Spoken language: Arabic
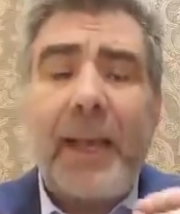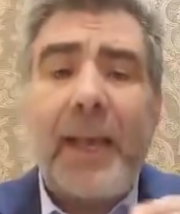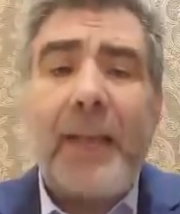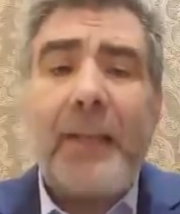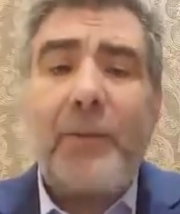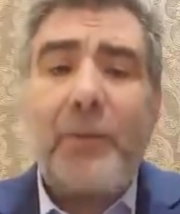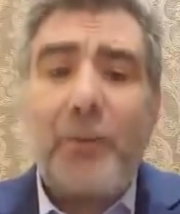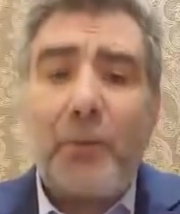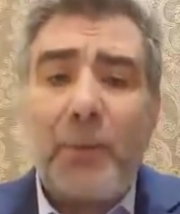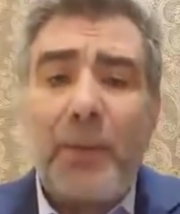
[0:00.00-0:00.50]

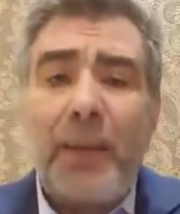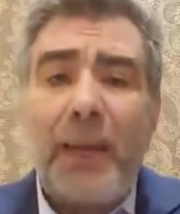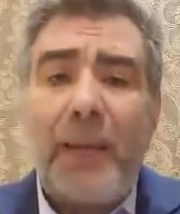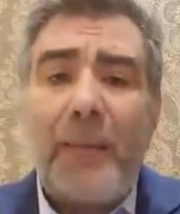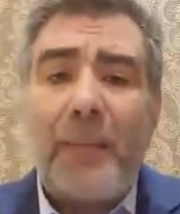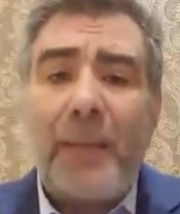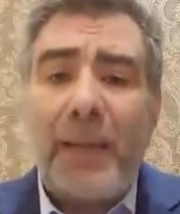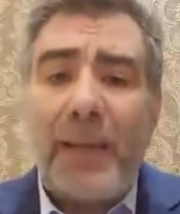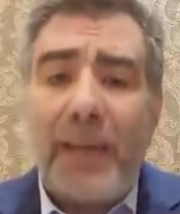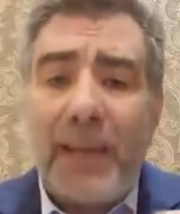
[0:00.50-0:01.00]
حيث
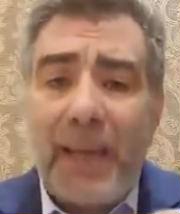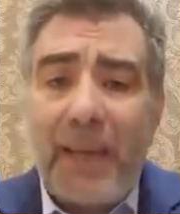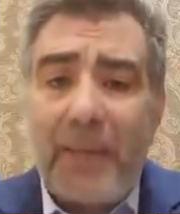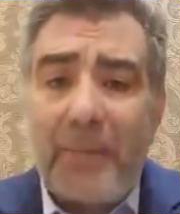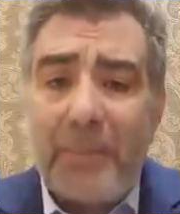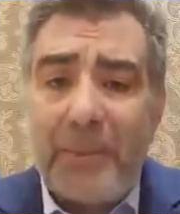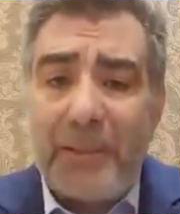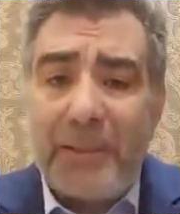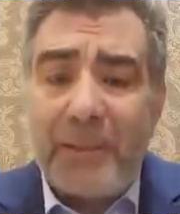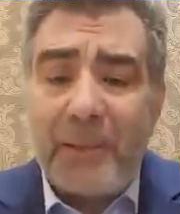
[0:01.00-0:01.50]
تعمل
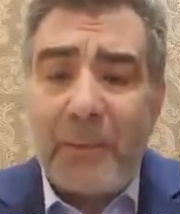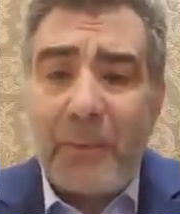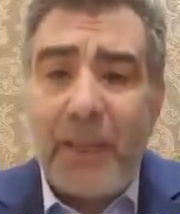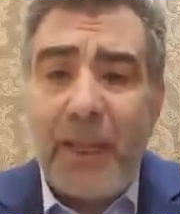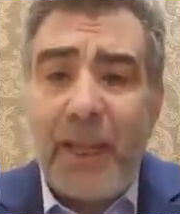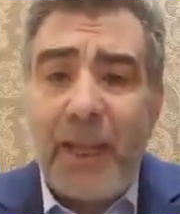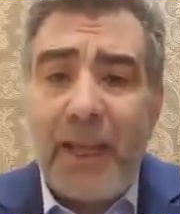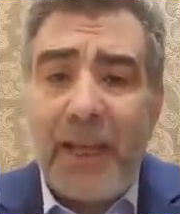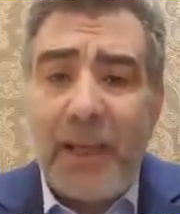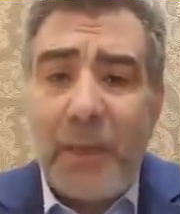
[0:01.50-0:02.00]
الحبة
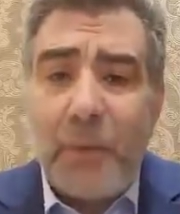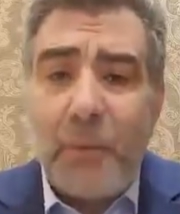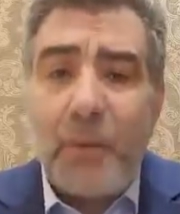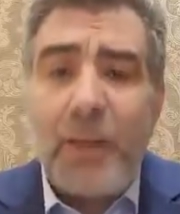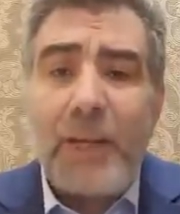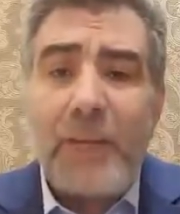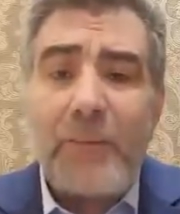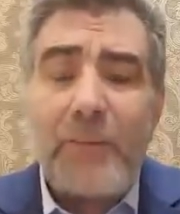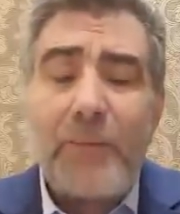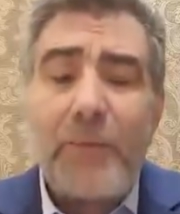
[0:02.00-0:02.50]
السوداء على
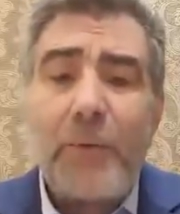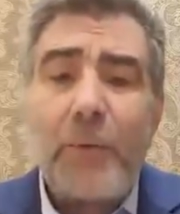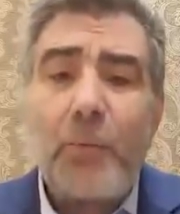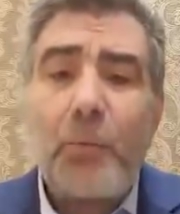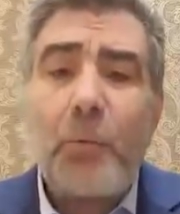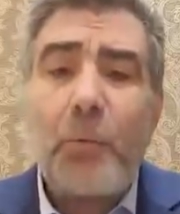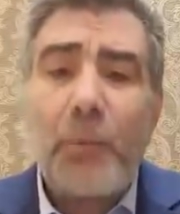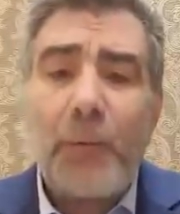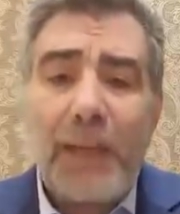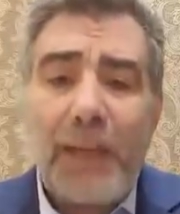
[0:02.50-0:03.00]
وقف
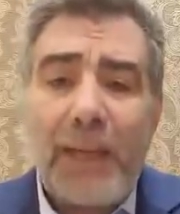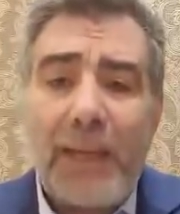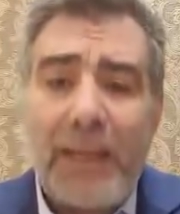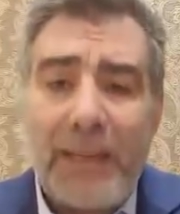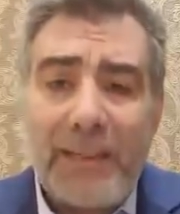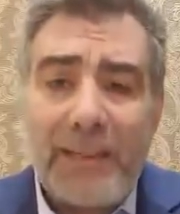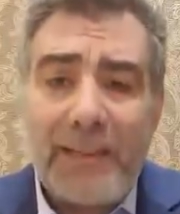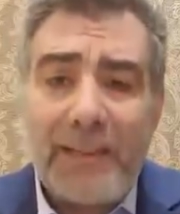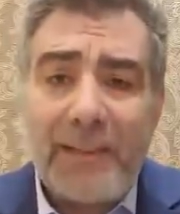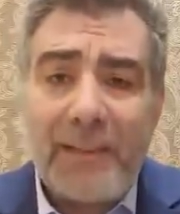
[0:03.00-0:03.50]
نمو
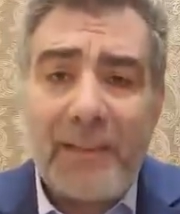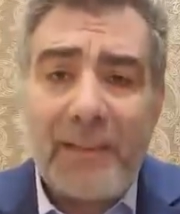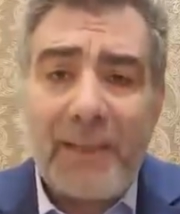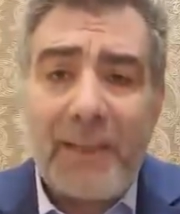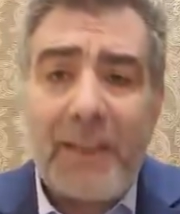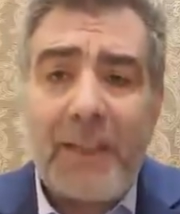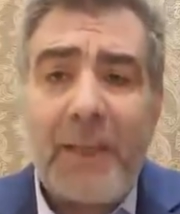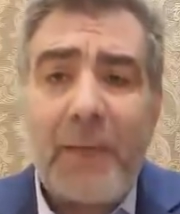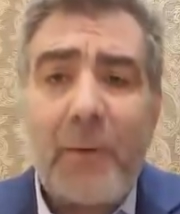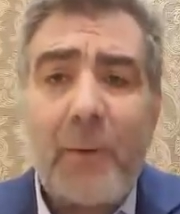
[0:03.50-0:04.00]
الخلايا
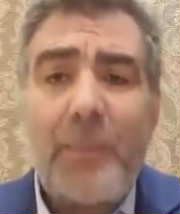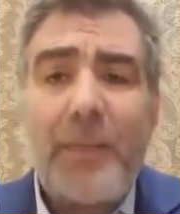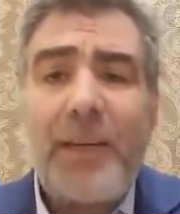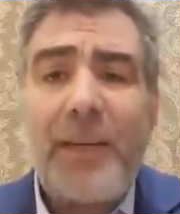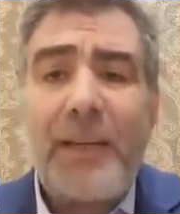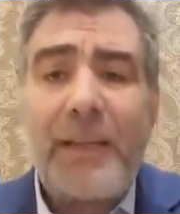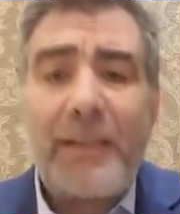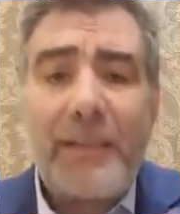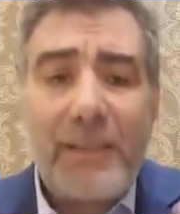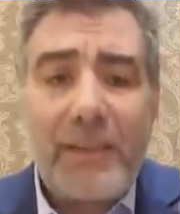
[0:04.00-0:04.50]
السرطانية
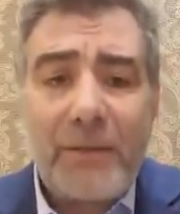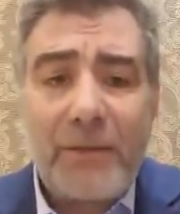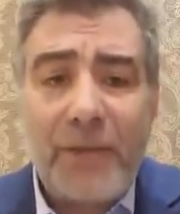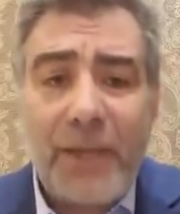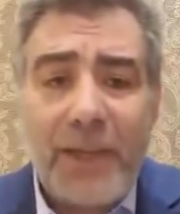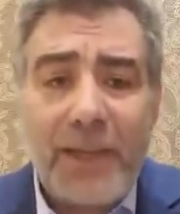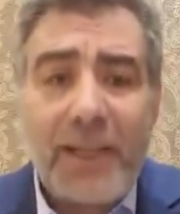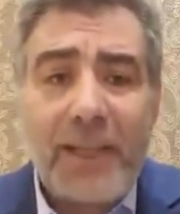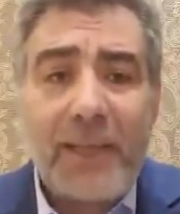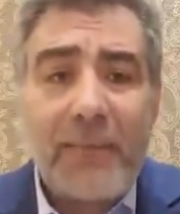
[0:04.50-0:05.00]
ومنع
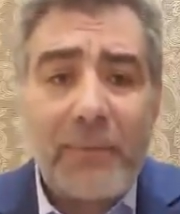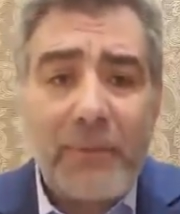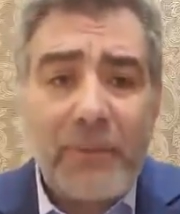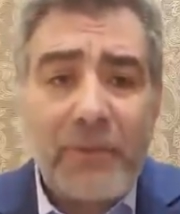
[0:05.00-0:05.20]
انتشارها في